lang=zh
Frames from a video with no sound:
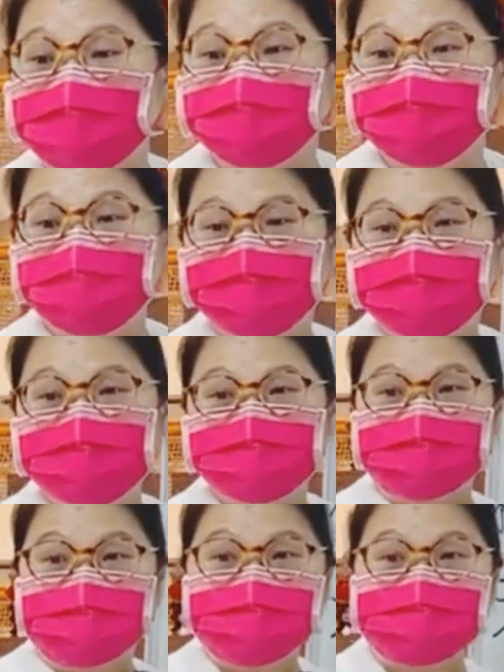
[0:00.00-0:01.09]
根本不用
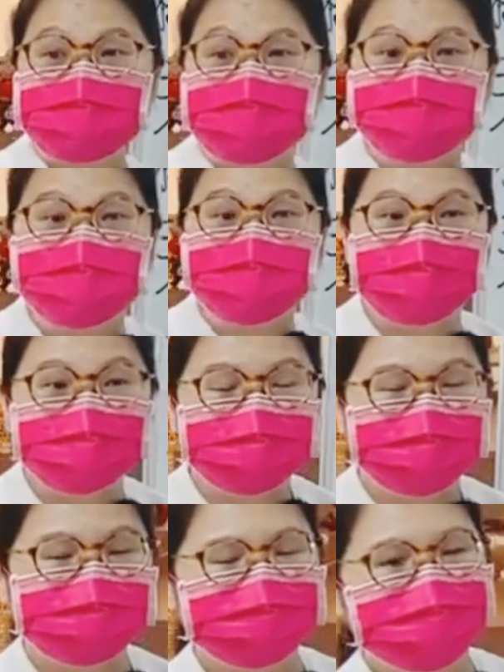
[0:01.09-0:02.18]
心。那
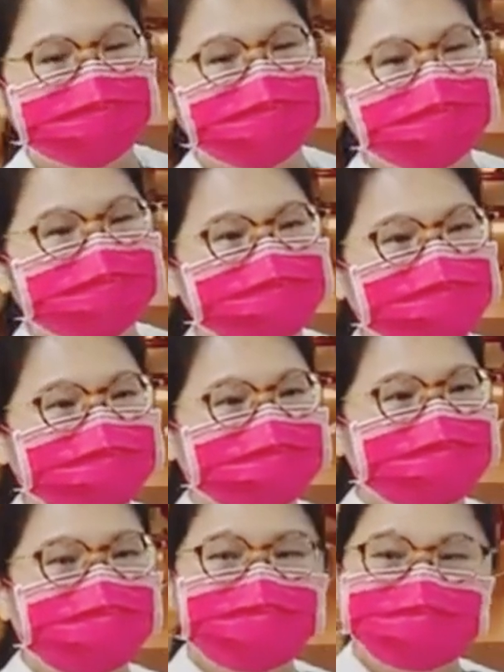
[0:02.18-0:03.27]
这种人我怎么帮？
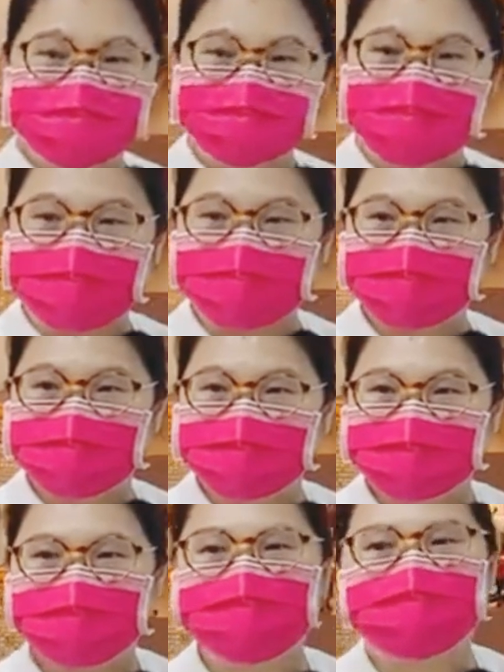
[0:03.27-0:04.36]
随
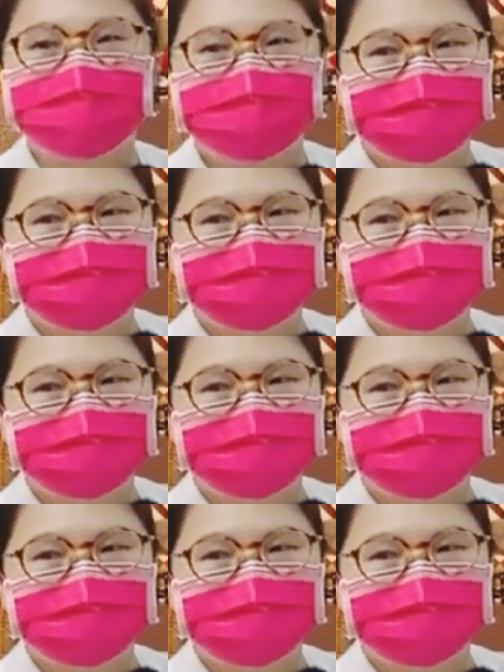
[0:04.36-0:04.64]
缘。